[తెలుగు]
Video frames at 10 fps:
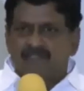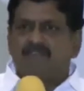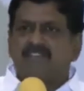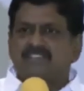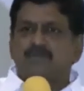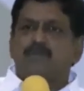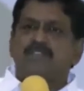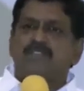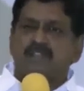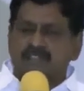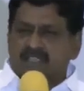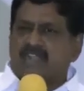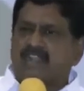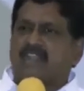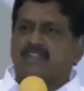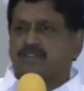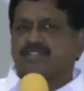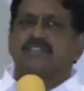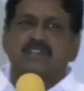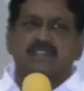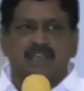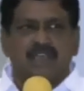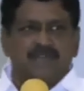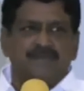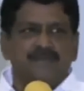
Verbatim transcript: వయసు అయిపోయిన తర్వాత క్యాట్రాక్ట్ వస్తుంది కదా